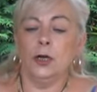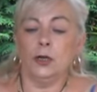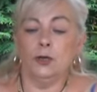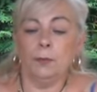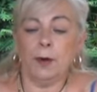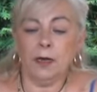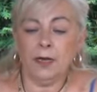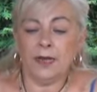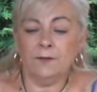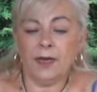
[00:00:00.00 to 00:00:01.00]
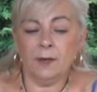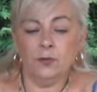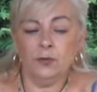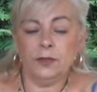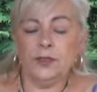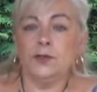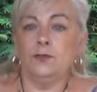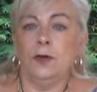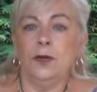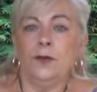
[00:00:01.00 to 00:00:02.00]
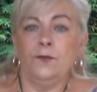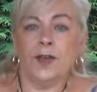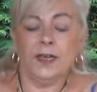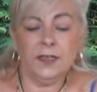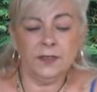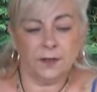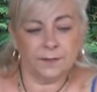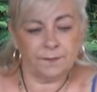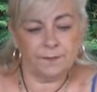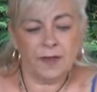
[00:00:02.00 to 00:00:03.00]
globaler Erwärmung zu verhindern,